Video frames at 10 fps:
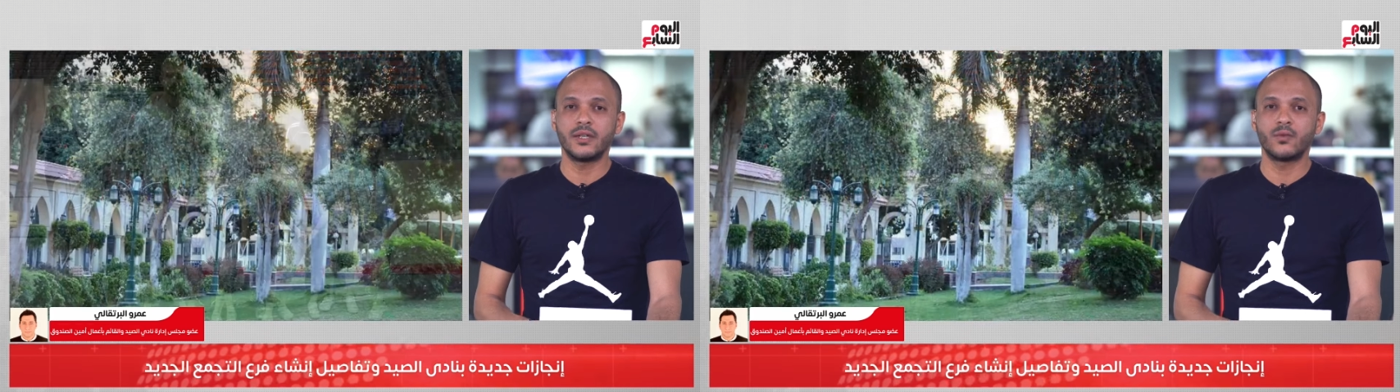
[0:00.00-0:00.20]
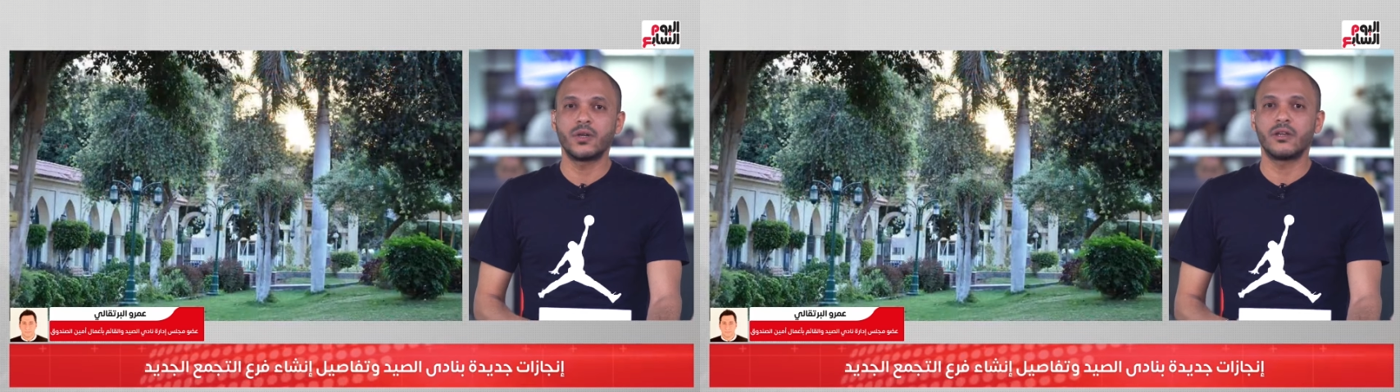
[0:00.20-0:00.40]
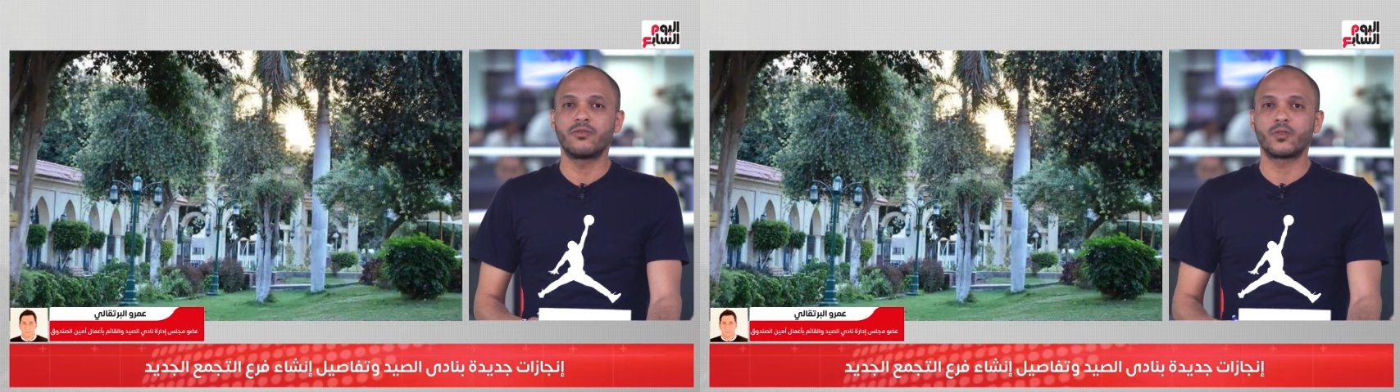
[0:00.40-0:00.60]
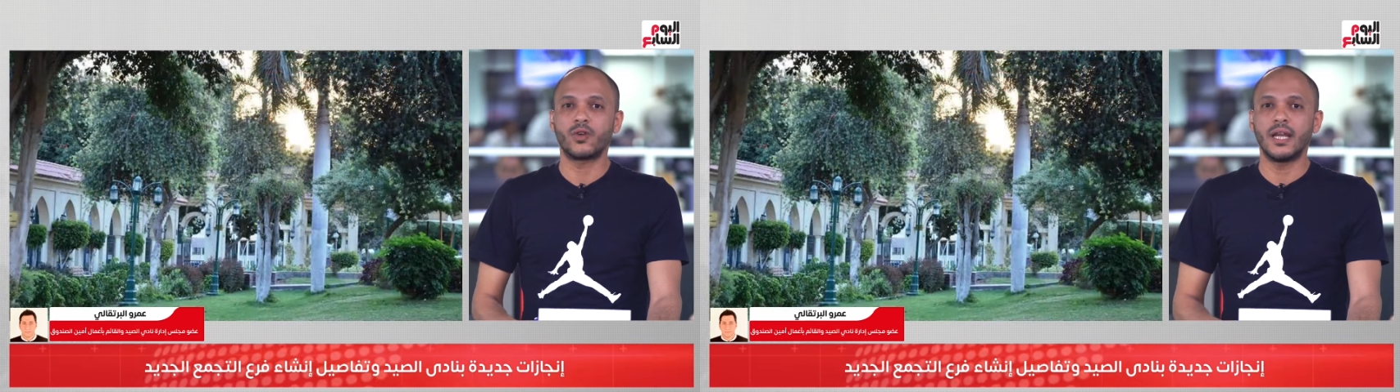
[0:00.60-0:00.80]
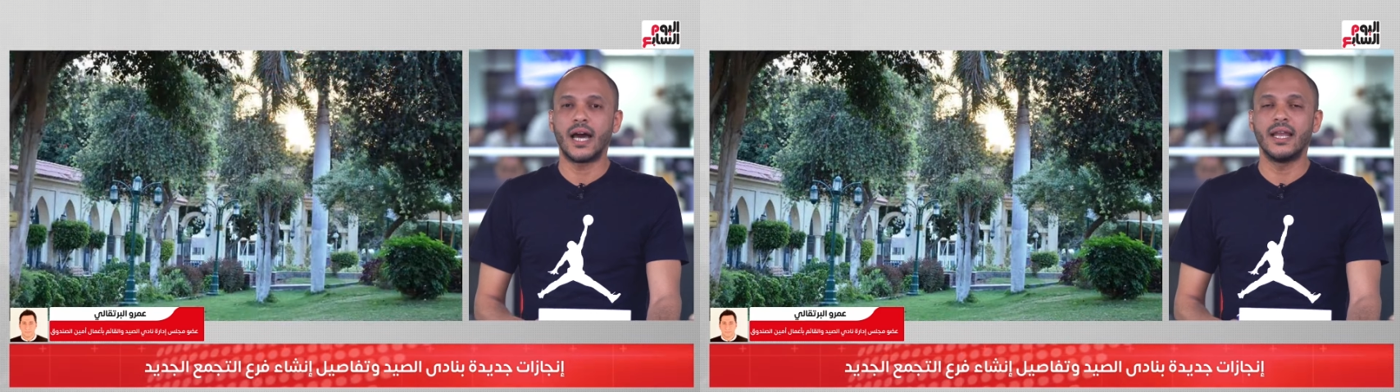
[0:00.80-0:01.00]

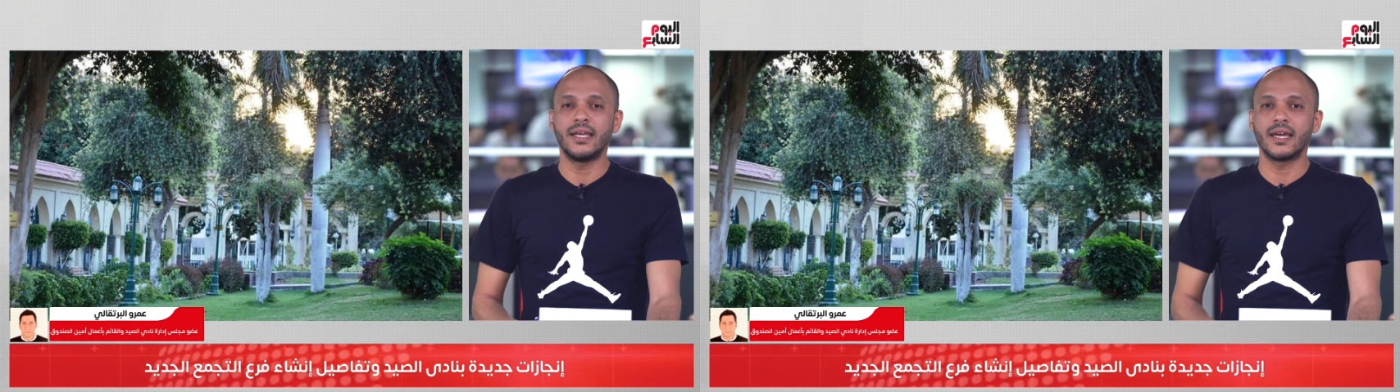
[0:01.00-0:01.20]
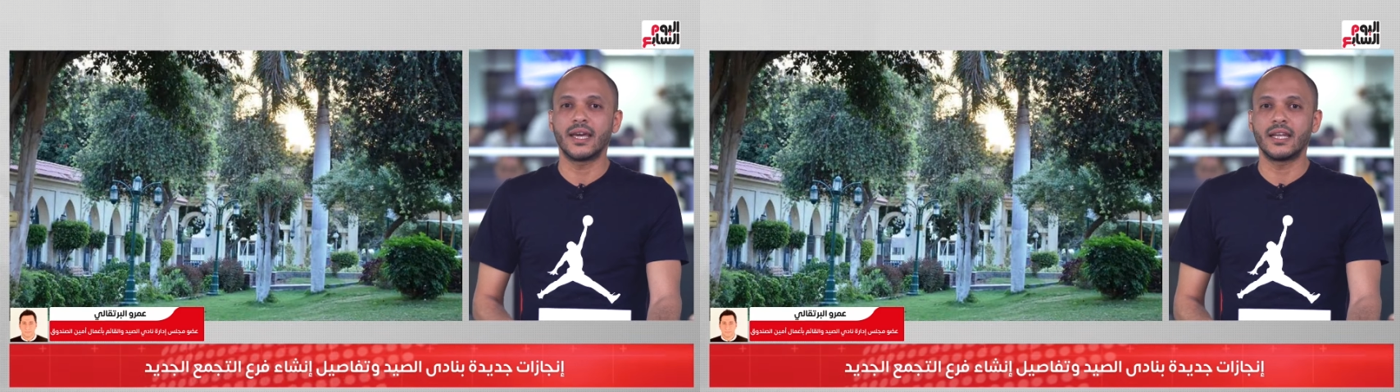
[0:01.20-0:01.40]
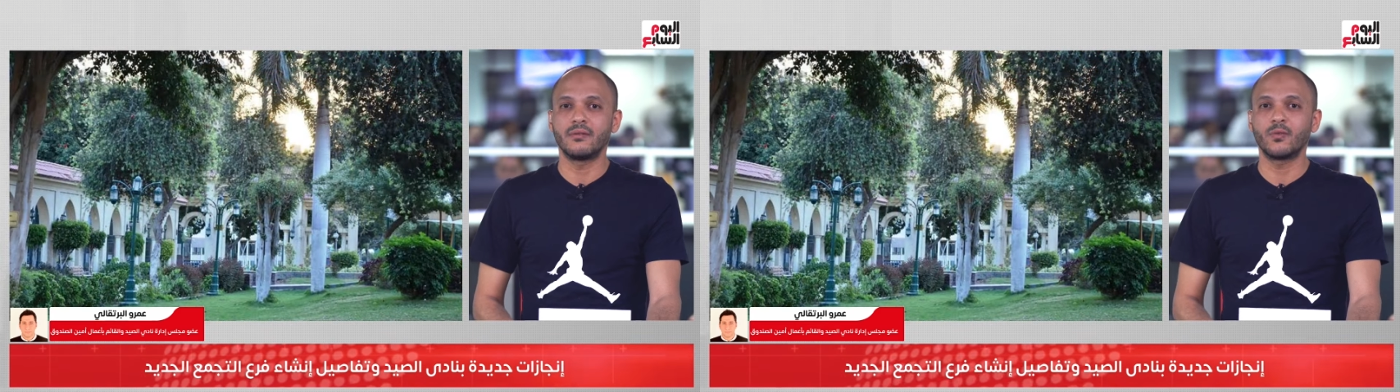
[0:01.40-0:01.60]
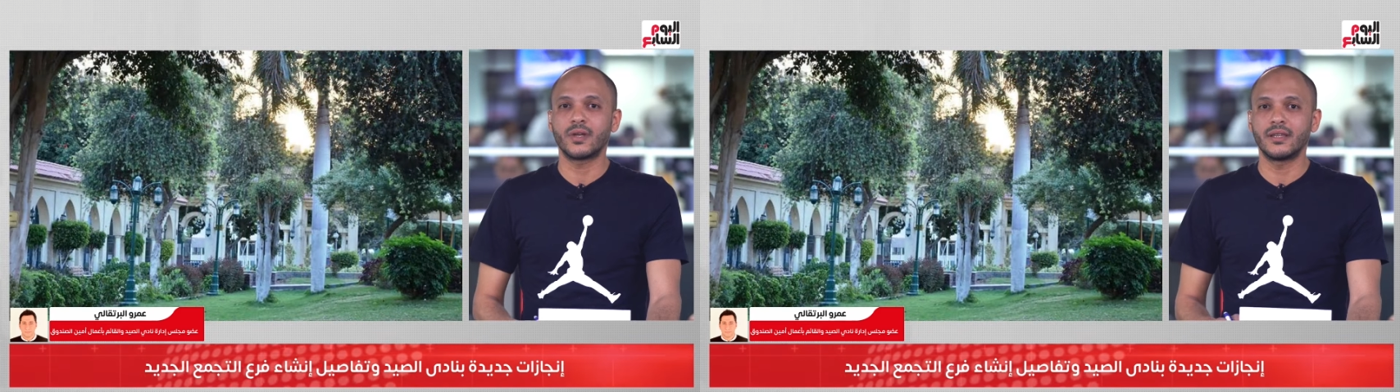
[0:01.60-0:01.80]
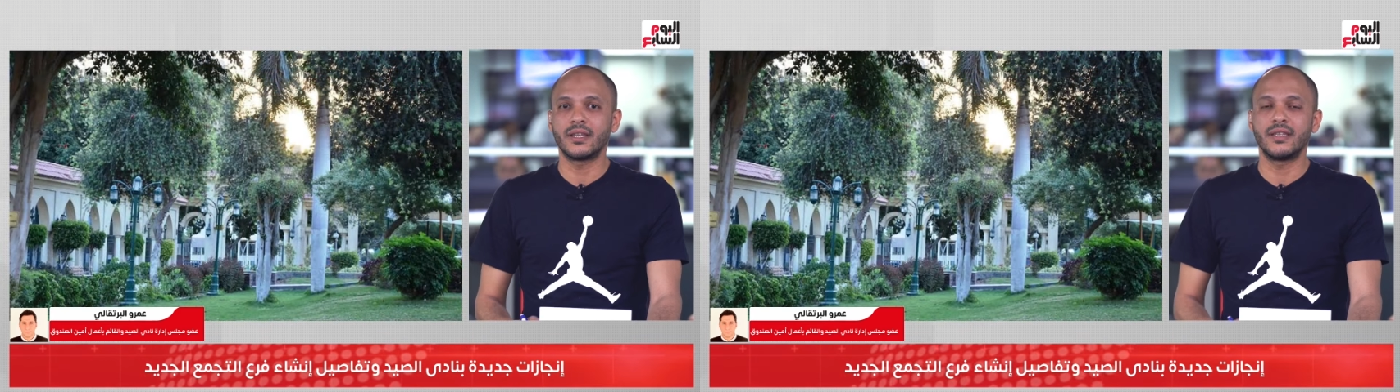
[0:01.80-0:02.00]
والفروع الحاليه يعني
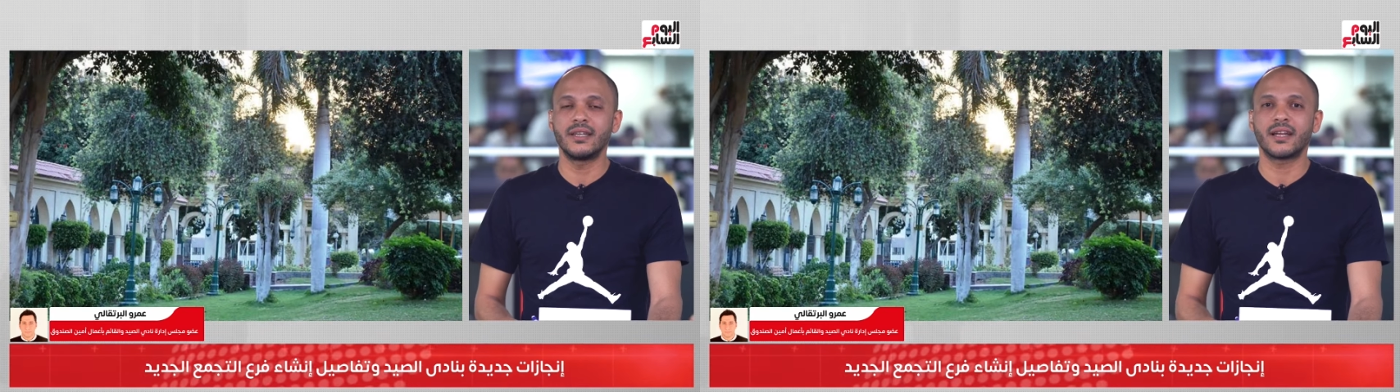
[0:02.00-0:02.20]
ممكن تدينا